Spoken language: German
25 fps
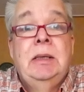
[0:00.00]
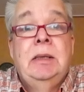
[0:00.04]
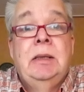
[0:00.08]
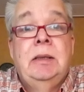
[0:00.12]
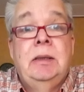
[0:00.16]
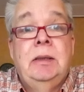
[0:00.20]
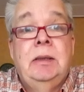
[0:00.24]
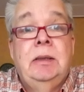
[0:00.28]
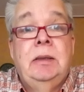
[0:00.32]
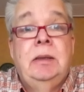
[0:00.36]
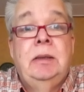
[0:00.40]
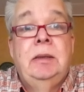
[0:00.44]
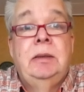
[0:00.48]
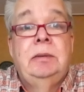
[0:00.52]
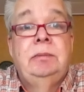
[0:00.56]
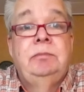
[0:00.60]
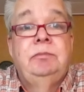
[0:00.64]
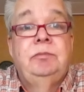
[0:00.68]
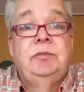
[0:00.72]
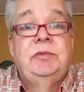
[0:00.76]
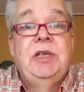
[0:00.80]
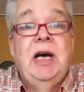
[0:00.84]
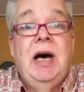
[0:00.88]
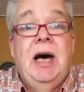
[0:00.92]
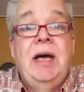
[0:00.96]
Äh,
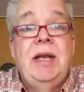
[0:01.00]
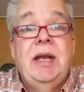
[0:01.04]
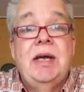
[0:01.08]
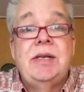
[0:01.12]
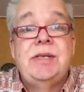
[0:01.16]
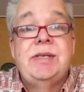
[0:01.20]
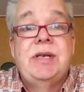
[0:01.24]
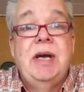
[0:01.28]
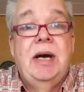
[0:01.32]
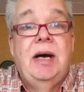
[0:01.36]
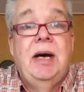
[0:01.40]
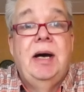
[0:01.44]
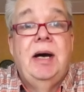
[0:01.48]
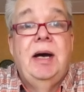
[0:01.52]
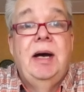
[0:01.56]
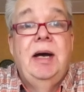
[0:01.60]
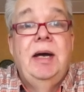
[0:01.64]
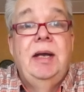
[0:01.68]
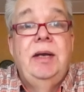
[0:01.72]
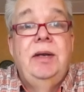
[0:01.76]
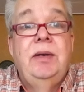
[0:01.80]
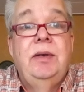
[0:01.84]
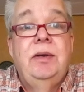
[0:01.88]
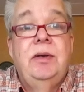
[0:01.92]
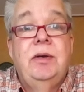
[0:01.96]
da das ja
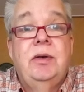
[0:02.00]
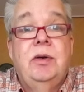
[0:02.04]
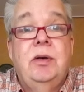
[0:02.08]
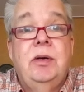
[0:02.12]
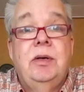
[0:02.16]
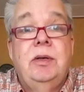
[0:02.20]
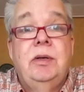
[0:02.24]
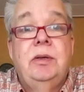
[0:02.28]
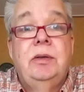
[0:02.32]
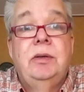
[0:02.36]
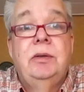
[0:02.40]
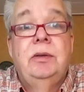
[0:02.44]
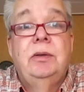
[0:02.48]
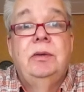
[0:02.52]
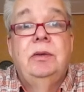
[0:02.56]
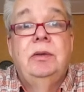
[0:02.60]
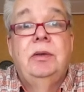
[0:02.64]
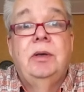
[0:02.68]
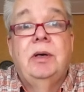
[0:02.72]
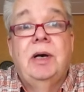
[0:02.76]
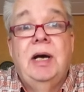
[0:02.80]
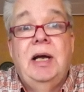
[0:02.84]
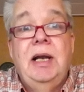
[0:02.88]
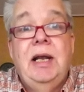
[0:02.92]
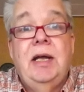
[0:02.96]
ein
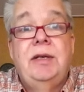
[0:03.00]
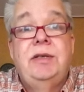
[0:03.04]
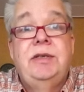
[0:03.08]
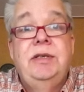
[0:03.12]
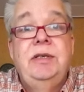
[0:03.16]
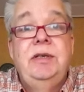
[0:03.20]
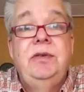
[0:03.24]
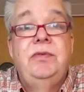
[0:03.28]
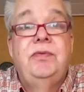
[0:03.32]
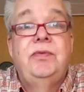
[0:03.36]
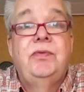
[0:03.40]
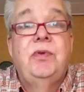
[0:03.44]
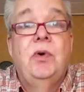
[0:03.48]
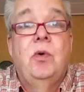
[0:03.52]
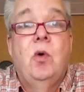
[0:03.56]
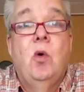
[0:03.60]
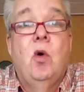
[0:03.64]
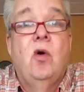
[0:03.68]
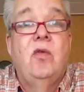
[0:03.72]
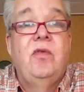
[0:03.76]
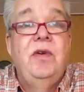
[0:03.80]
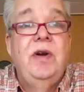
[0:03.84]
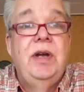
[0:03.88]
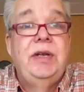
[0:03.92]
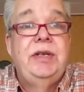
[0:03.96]
äh, relativ
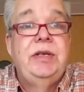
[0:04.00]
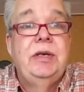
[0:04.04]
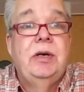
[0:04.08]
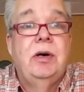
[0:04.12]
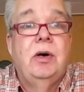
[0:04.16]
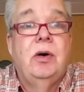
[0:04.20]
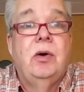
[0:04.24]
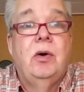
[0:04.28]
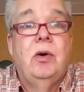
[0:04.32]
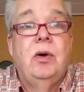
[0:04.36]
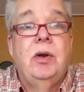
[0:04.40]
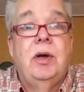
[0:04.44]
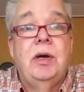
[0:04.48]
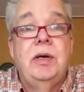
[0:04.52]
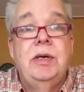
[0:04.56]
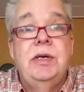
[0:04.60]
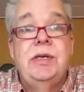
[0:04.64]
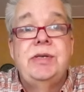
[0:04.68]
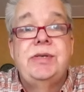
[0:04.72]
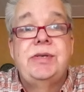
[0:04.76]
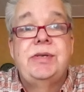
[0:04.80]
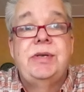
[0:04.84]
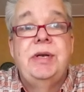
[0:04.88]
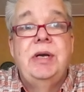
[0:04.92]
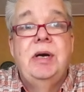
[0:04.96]
hochwertiger Roller
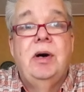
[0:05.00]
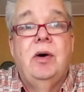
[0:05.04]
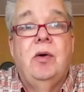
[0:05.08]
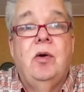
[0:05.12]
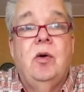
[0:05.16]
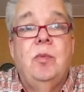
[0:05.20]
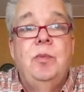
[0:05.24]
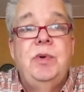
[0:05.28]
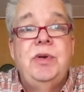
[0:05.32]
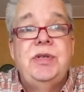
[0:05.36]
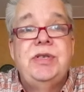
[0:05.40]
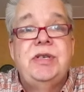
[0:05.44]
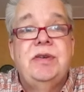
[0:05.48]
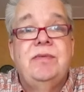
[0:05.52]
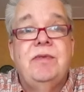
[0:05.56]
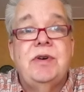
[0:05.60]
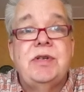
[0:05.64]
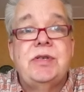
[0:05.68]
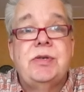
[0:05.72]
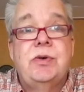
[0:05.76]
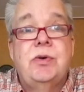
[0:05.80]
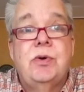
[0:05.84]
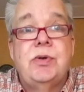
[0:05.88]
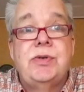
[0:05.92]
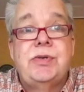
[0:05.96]
ist, der auch ein bisschen
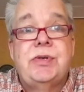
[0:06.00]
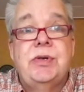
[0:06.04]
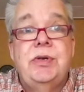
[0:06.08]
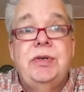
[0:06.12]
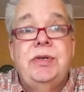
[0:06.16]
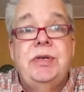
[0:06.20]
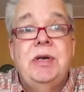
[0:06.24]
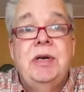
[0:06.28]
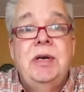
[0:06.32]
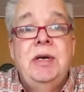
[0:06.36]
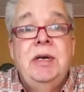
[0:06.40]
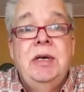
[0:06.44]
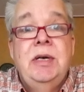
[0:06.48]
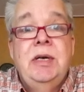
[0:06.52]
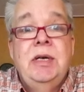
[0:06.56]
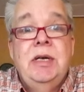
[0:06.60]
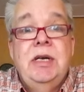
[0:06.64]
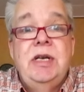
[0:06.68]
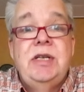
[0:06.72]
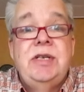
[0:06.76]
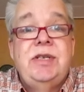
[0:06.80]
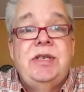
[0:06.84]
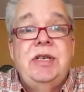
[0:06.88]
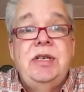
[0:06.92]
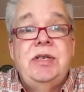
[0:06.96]
was kostet,
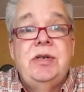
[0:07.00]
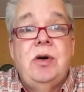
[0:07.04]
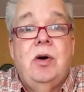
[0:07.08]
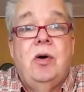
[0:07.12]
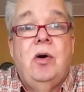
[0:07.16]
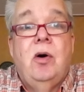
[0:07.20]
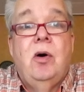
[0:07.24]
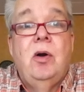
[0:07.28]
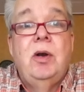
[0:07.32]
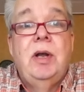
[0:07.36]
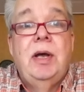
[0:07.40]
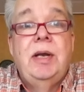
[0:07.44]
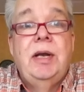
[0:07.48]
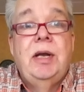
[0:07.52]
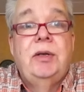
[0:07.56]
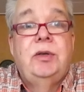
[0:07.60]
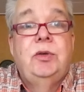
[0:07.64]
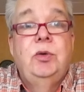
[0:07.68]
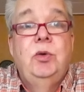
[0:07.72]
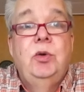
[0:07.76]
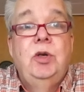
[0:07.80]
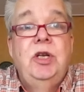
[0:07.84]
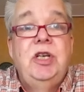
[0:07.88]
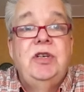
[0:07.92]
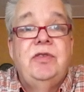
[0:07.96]
ist dieser Roller
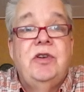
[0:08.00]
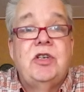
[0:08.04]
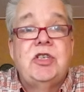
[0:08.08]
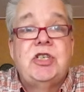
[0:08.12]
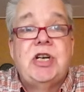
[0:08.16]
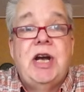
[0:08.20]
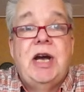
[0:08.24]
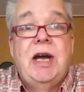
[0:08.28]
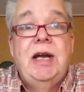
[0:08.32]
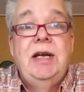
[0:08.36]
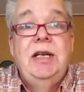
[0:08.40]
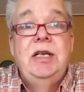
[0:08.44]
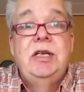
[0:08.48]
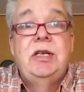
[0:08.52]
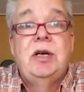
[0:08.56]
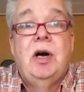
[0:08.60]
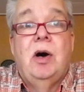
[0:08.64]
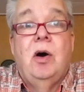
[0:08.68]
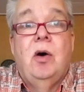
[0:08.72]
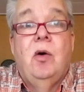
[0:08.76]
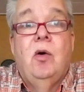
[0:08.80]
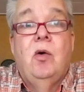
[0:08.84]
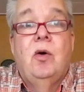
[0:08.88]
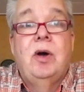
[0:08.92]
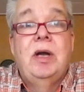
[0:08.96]
natürlich wahrscheinlich
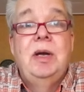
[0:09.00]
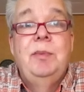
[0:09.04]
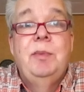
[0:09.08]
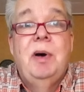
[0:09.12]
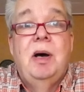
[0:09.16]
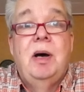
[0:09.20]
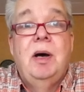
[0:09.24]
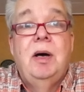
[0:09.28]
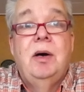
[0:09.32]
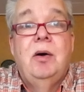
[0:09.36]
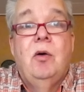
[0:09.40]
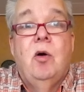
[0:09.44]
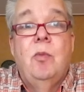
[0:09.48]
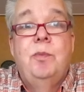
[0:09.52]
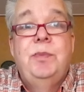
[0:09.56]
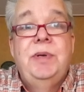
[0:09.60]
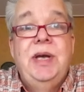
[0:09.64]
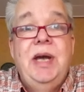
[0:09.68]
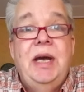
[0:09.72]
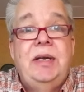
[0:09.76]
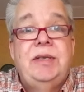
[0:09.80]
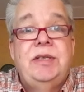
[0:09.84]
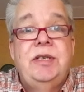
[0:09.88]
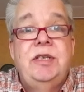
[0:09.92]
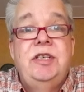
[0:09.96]
auch immer
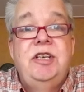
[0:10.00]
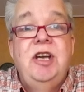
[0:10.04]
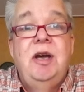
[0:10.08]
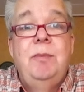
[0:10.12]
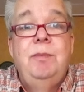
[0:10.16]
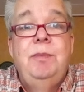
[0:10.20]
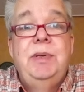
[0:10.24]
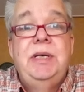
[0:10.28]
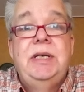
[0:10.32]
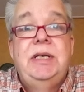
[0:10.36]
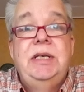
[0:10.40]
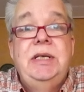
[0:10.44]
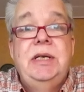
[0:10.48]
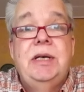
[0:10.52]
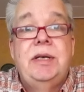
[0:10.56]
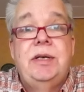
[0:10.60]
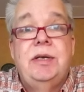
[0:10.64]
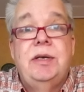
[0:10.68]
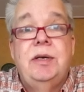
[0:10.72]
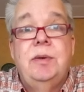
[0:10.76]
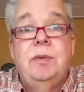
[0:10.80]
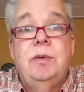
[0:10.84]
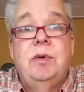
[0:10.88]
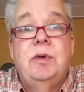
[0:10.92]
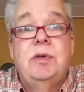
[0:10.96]
Objekt der
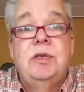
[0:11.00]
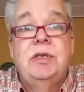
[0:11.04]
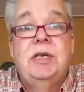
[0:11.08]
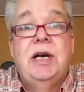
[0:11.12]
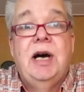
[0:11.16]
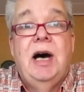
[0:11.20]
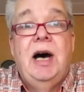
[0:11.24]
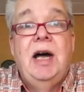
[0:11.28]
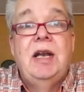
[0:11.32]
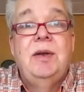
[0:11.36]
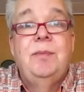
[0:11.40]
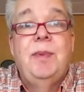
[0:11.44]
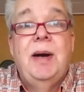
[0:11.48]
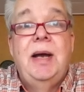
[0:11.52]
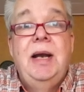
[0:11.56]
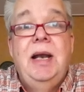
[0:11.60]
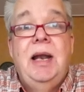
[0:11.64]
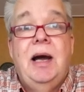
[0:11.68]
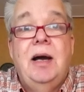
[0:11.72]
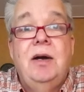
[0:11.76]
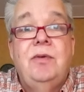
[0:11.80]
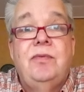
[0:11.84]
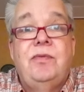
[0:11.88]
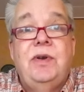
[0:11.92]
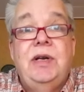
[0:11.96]
Begierde und gerade bei
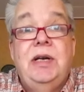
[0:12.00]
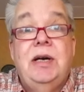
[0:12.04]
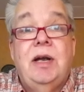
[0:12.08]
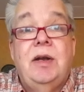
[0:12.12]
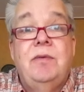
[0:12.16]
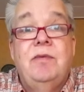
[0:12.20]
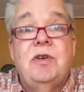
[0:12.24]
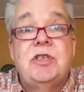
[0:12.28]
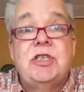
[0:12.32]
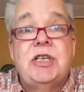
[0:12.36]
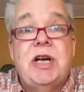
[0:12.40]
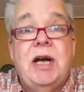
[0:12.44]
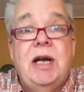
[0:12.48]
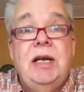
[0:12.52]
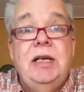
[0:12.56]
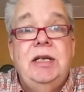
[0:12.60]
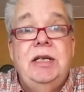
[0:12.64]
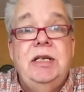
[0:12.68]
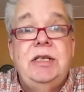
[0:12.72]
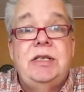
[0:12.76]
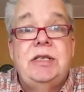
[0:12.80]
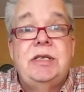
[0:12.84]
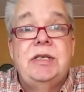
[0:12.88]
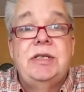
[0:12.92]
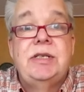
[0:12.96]
Langfingern
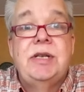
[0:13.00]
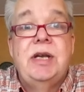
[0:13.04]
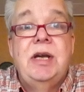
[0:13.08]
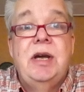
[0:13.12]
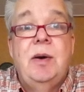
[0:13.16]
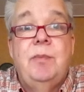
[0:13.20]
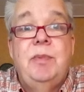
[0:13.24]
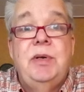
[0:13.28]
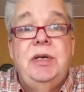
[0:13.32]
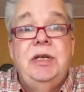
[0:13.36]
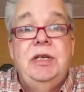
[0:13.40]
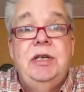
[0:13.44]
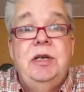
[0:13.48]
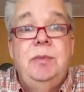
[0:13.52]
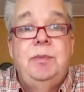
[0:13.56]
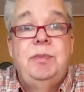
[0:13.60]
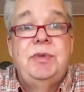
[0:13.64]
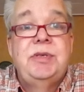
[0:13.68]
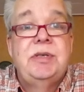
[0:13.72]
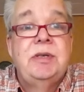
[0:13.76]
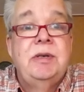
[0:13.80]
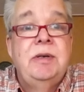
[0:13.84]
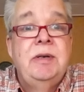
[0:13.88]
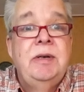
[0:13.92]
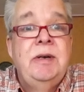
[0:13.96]
wahrscheinlich sehr
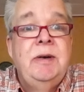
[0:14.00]
beliebt.